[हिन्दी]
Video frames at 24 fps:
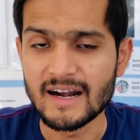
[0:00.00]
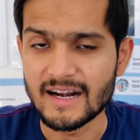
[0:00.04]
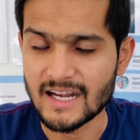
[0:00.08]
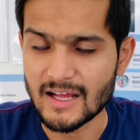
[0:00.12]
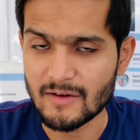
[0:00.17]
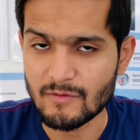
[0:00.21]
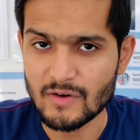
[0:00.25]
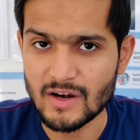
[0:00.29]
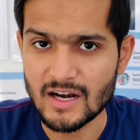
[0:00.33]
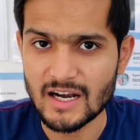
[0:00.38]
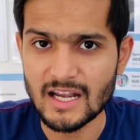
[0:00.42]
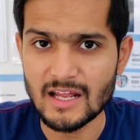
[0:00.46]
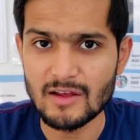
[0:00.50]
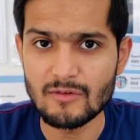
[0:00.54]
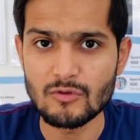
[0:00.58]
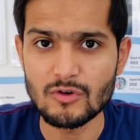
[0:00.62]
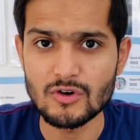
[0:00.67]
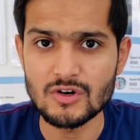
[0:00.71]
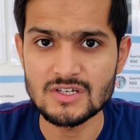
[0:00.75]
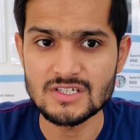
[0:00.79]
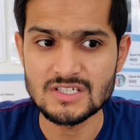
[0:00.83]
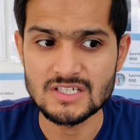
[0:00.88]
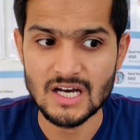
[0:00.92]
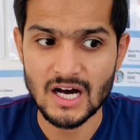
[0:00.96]
डेफिनेटली
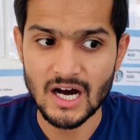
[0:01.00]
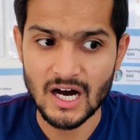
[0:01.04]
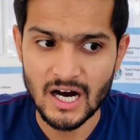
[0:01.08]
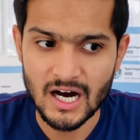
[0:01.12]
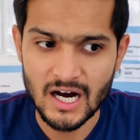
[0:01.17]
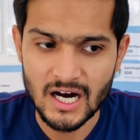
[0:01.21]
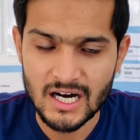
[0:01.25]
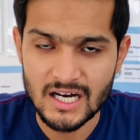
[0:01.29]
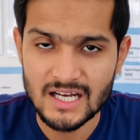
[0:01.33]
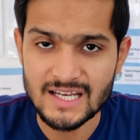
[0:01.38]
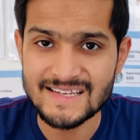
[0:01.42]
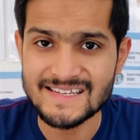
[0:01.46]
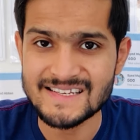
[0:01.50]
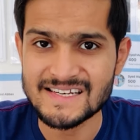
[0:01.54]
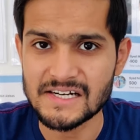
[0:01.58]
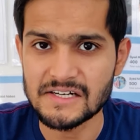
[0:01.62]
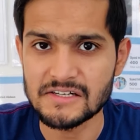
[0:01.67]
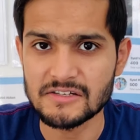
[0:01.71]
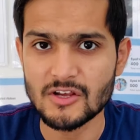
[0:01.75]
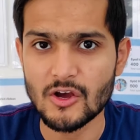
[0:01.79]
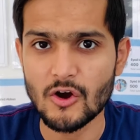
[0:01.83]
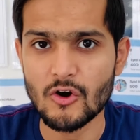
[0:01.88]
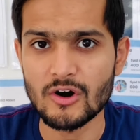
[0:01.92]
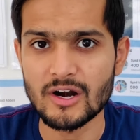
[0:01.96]
वो यहाँ के
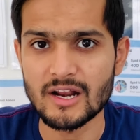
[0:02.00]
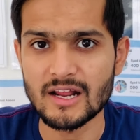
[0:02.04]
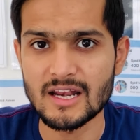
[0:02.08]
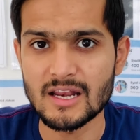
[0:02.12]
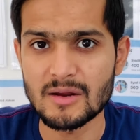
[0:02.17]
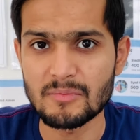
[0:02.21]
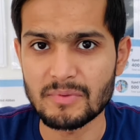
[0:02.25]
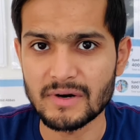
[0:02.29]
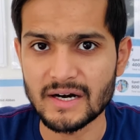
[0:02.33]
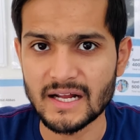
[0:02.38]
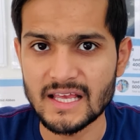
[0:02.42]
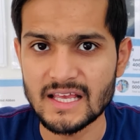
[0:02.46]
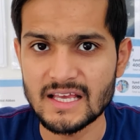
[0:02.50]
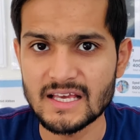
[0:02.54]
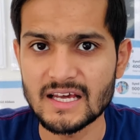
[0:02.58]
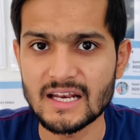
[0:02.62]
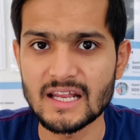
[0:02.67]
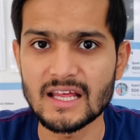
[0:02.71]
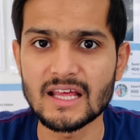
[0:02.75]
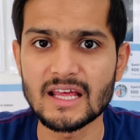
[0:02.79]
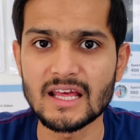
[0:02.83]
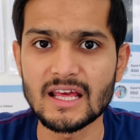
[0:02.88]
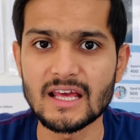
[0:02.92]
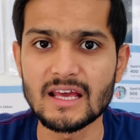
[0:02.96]
स्टैंडर्ड्स के अकॉर्डिंगली पढ़ाई
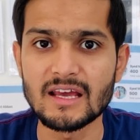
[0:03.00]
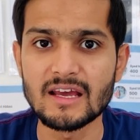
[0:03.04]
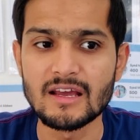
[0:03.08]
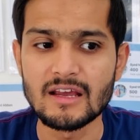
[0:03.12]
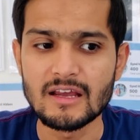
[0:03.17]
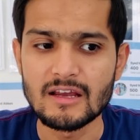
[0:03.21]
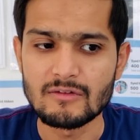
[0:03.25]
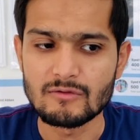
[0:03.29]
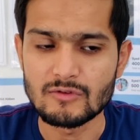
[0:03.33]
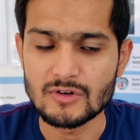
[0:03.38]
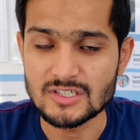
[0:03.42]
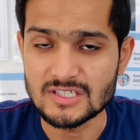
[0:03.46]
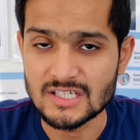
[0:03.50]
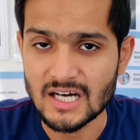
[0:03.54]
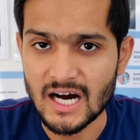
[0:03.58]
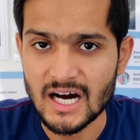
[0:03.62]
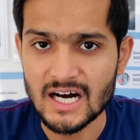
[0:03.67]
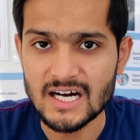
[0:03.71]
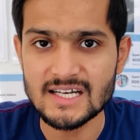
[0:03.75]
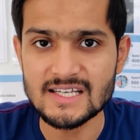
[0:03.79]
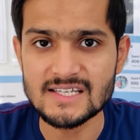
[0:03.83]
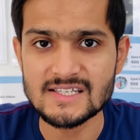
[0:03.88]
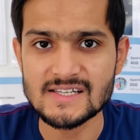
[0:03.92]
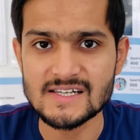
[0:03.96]
करेंगे वो
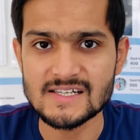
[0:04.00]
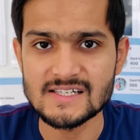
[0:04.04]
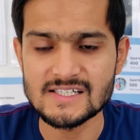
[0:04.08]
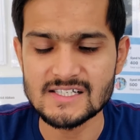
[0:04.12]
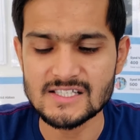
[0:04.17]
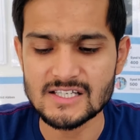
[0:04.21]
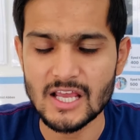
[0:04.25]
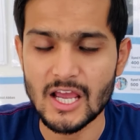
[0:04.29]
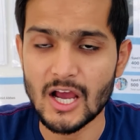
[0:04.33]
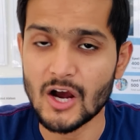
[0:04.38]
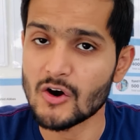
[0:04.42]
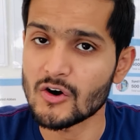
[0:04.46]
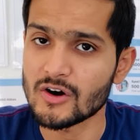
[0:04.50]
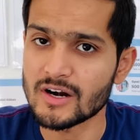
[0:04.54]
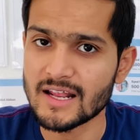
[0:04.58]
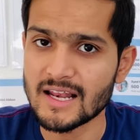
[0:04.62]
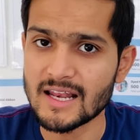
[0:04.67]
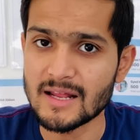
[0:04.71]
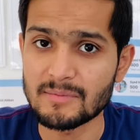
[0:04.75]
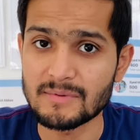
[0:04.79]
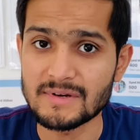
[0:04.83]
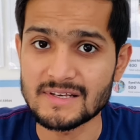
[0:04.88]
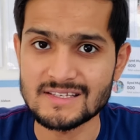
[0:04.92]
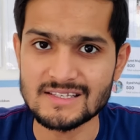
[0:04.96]
यहाँ के स्टैंडर्ड्स के
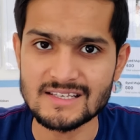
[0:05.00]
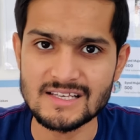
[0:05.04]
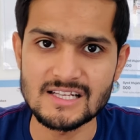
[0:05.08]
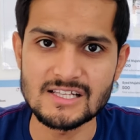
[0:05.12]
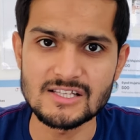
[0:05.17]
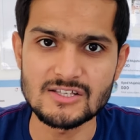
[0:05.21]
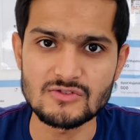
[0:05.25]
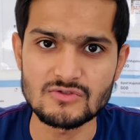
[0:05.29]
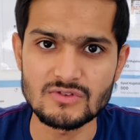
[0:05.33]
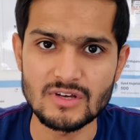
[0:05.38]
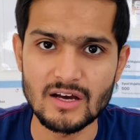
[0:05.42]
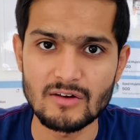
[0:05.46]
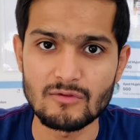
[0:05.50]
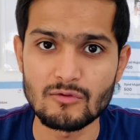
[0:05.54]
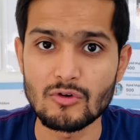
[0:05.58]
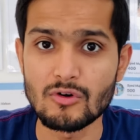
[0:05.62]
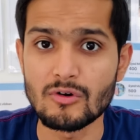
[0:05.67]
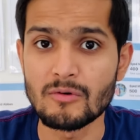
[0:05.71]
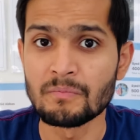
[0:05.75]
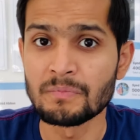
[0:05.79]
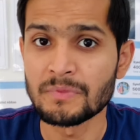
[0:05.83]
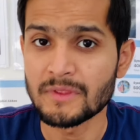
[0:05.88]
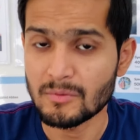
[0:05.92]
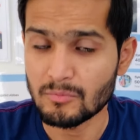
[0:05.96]
अकॉर्डिंगली अपने स्किल्स जो है वो
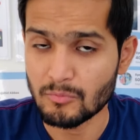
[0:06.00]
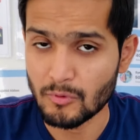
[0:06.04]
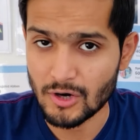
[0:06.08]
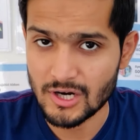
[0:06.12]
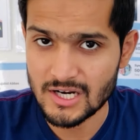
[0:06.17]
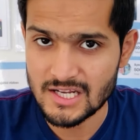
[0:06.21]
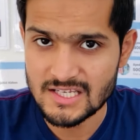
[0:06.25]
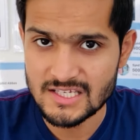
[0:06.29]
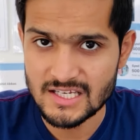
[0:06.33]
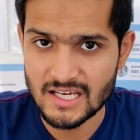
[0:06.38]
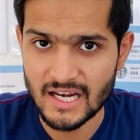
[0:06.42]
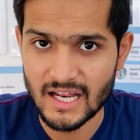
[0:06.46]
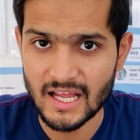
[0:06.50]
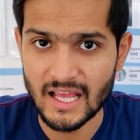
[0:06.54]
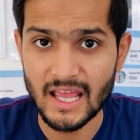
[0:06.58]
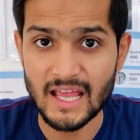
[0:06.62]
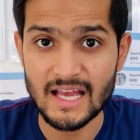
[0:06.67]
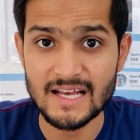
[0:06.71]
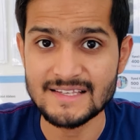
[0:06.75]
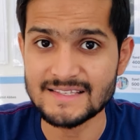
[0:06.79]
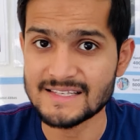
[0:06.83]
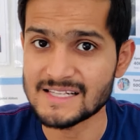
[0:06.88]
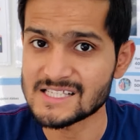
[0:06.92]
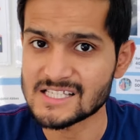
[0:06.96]
पॉलिश करेंगे
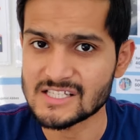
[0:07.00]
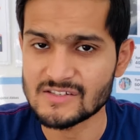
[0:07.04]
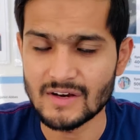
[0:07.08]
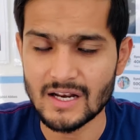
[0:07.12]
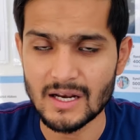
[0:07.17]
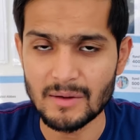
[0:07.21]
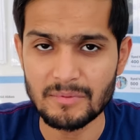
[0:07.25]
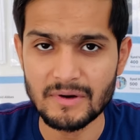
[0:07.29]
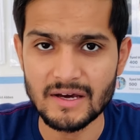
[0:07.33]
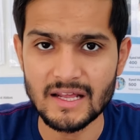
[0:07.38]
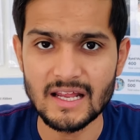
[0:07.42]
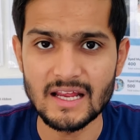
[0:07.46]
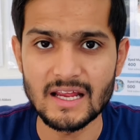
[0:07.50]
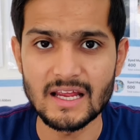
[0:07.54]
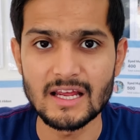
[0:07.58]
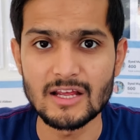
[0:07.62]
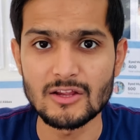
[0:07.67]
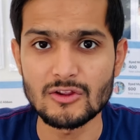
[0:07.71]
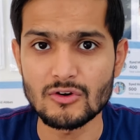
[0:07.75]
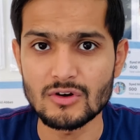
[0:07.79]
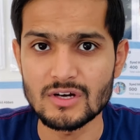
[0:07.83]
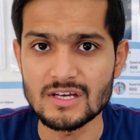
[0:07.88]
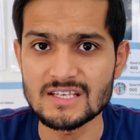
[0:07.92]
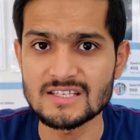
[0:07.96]
या स्किल्स डेवलप करेंगे
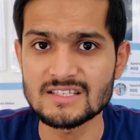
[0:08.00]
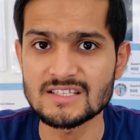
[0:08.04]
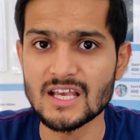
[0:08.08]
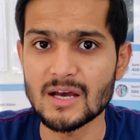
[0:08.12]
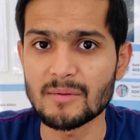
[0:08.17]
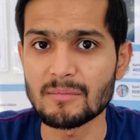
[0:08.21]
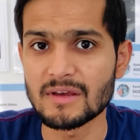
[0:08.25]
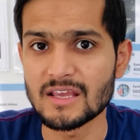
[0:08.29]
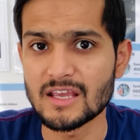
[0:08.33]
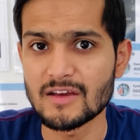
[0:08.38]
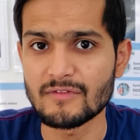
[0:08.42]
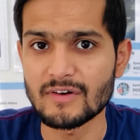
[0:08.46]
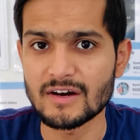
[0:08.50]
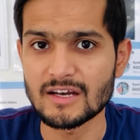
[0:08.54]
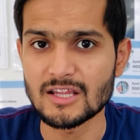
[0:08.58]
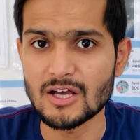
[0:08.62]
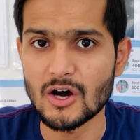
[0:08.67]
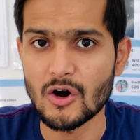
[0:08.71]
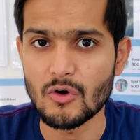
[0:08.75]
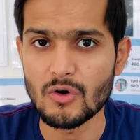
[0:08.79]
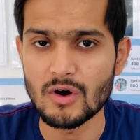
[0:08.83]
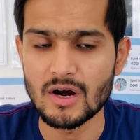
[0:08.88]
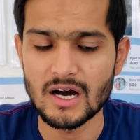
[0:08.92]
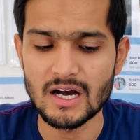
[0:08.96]
तो इससे हमें ये फायदा
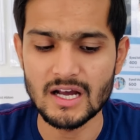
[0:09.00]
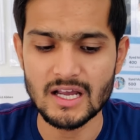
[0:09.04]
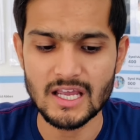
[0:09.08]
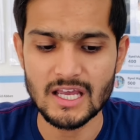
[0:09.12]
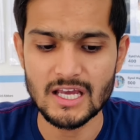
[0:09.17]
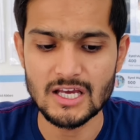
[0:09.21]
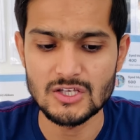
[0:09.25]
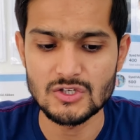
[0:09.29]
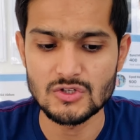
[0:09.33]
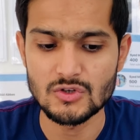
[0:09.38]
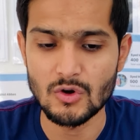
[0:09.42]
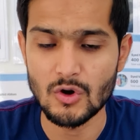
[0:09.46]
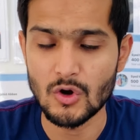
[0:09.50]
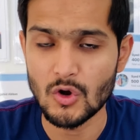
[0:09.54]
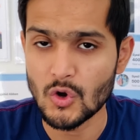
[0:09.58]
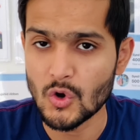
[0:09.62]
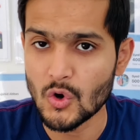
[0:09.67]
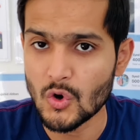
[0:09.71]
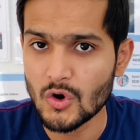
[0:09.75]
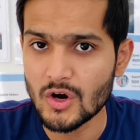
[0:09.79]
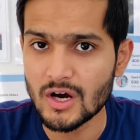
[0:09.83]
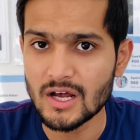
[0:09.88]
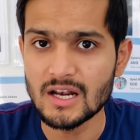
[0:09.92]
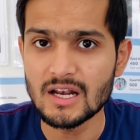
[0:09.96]
होगा कि जो
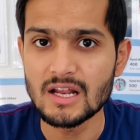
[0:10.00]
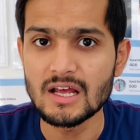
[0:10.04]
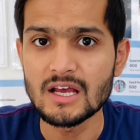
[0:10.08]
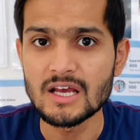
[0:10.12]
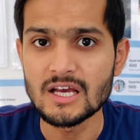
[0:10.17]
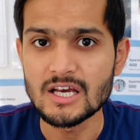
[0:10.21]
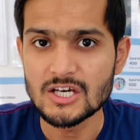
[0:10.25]
लोकल